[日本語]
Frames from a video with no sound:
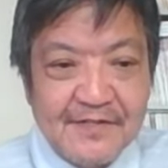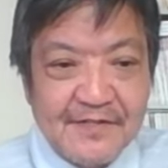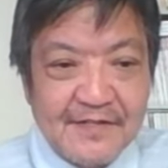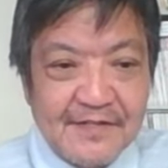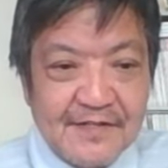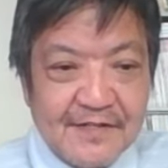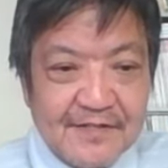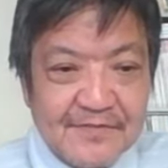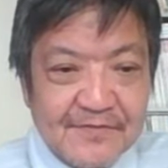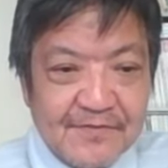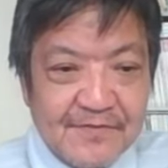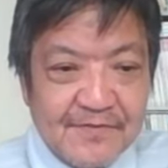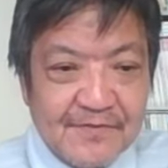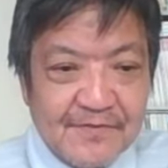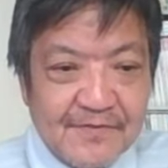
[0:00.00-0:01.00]
えー、そ
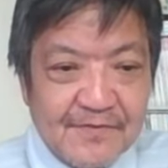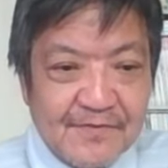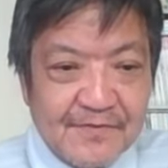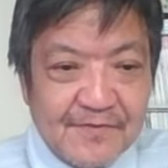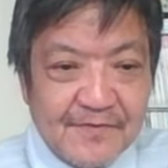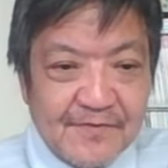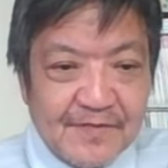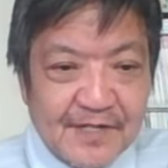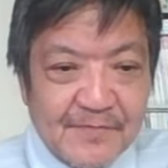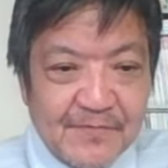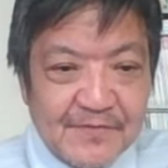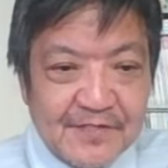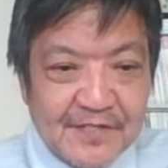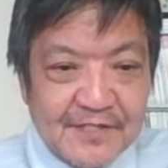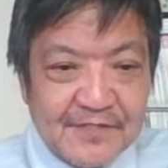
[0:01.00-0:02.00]
の後
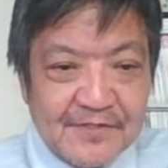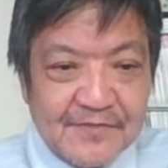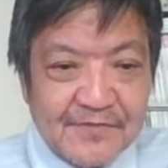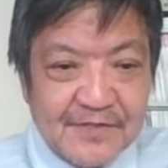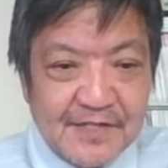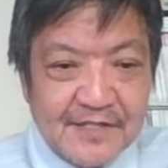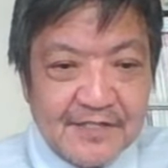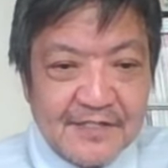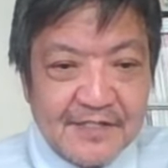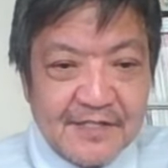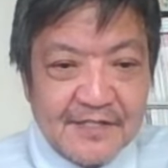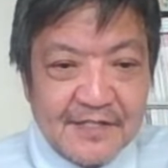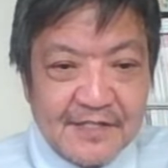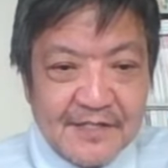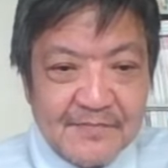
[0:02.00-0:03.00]
鴨田市長や自衛
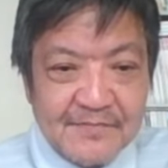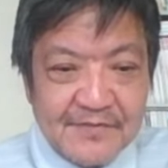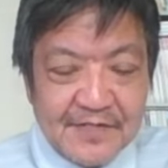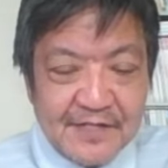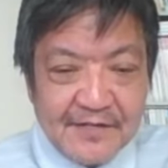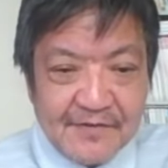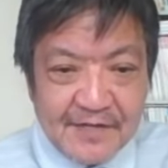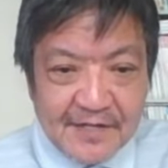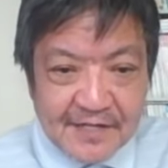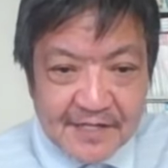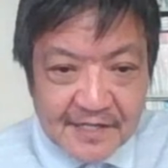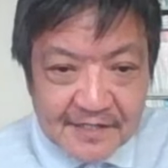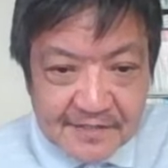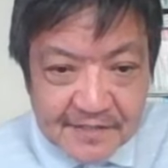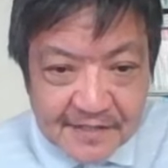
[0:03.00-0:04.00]
隊幹部らは
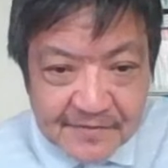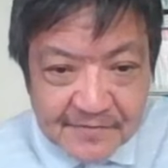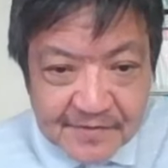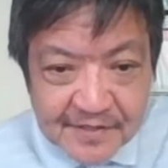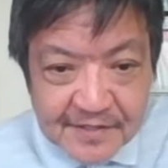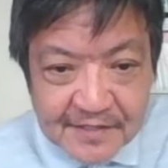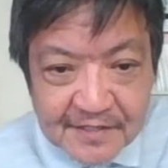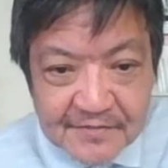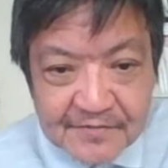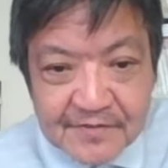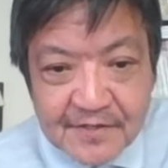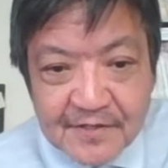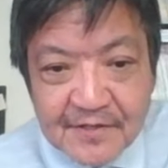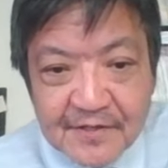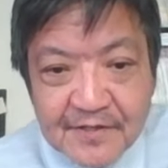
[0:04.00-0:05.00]
館内を見学
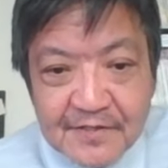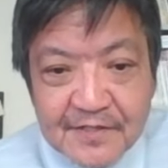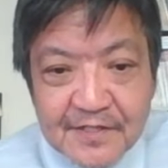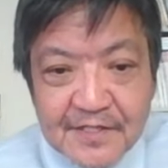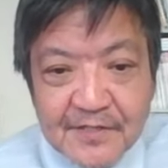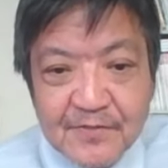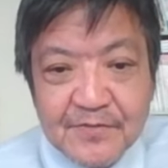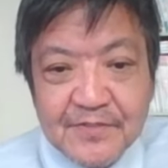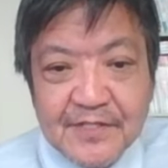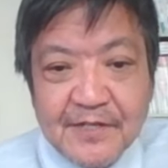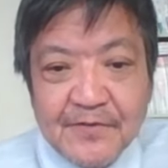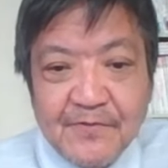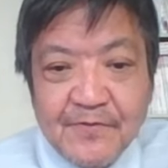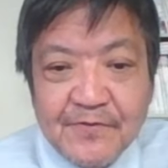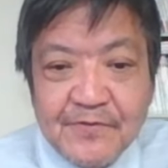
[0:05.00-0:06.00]
日仏で
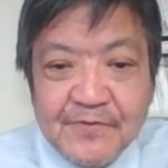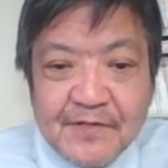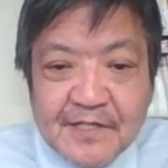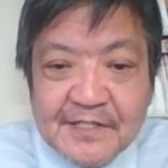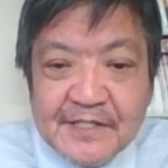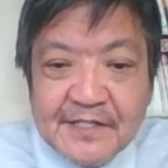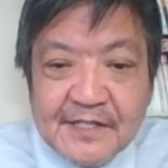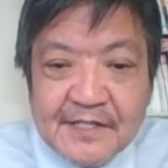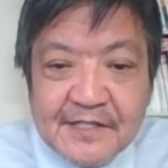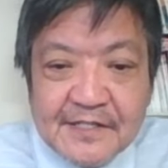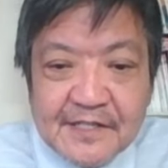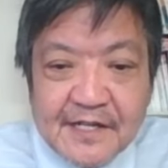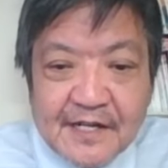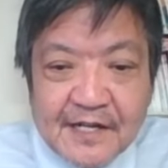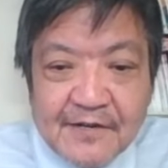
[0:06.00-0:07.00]
交流を重ねてき
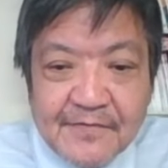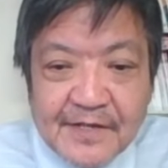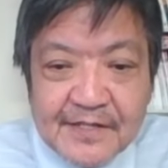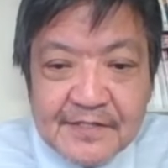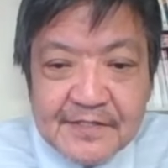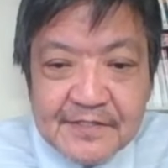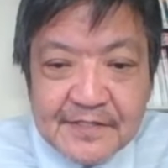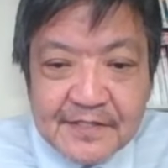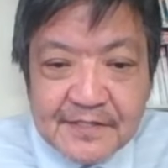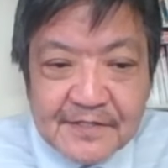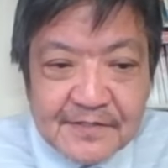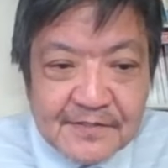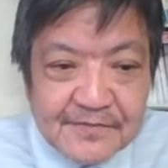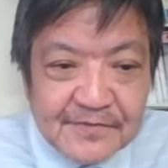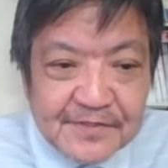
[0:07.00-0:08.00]
た
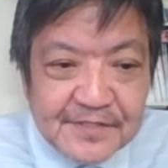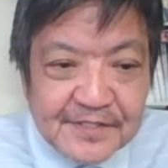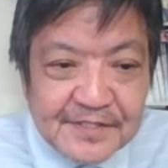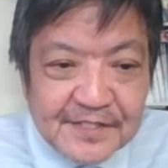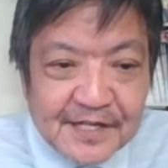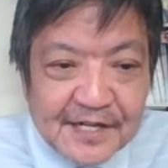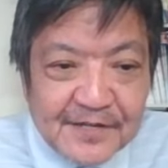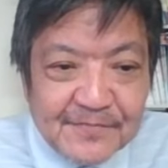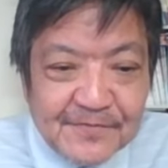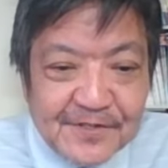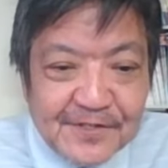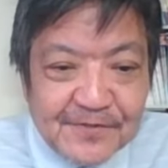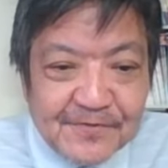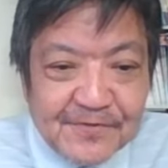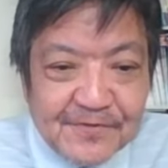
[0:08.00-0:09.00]
フェンシング試合も
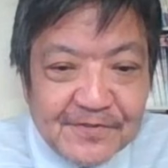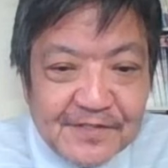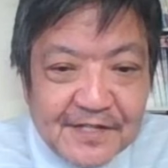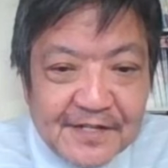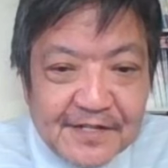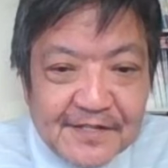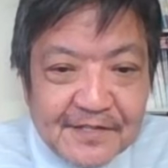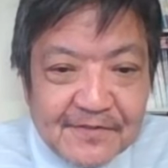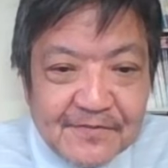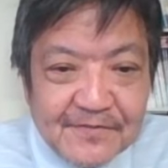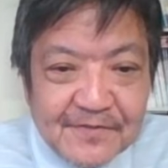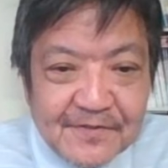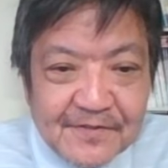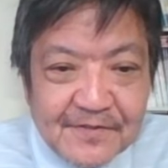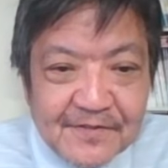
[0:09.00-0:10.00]
披露されたと。
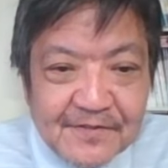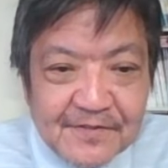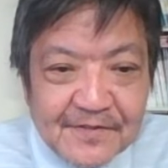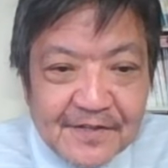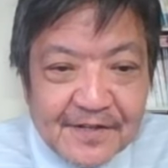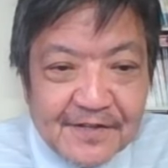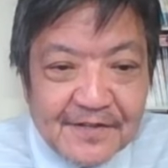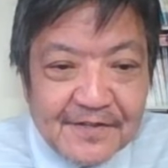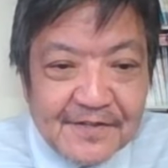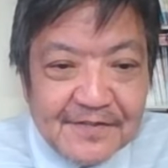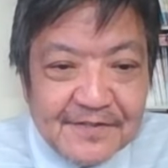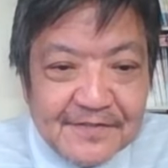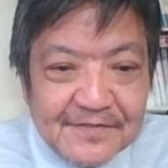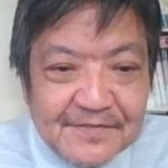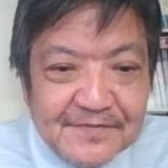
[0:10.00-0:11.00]

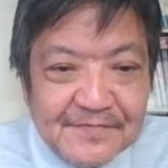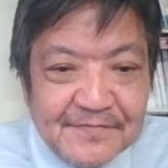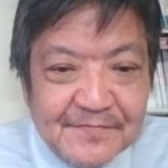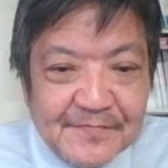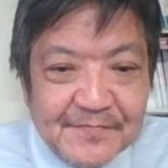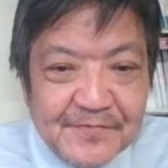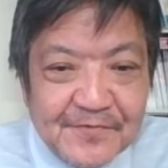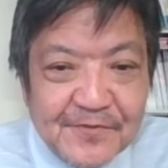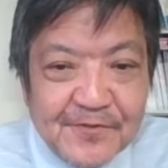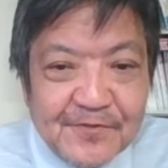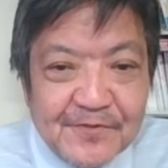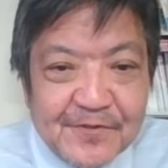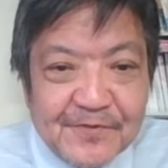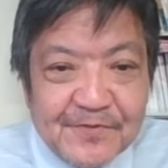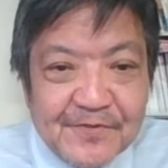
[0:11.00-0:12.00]
えー、というこ
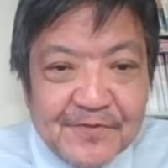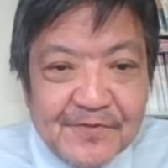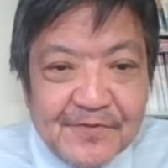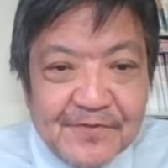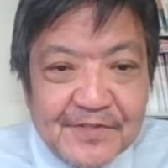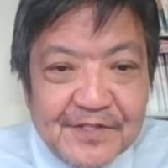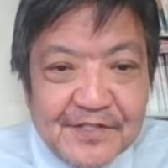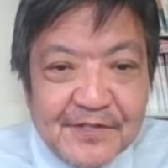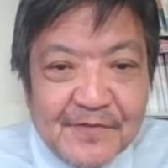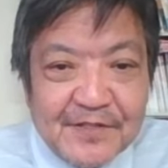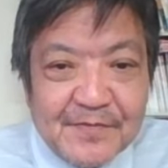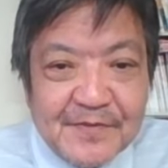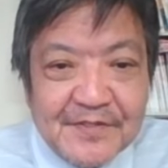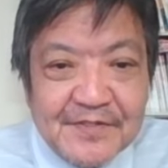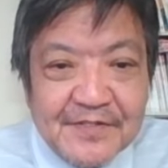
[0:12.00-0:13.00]
とでこの記事は終わっ
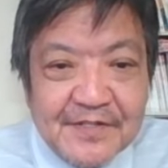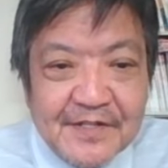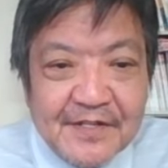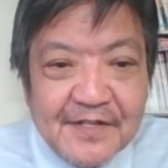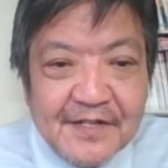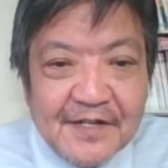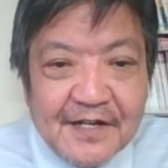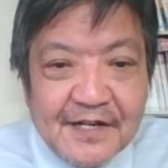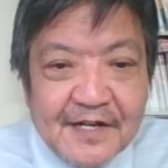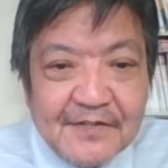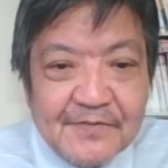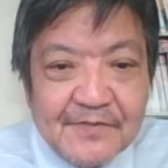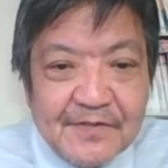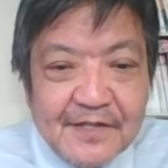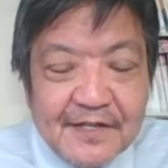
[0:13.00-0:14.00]
てます。あのね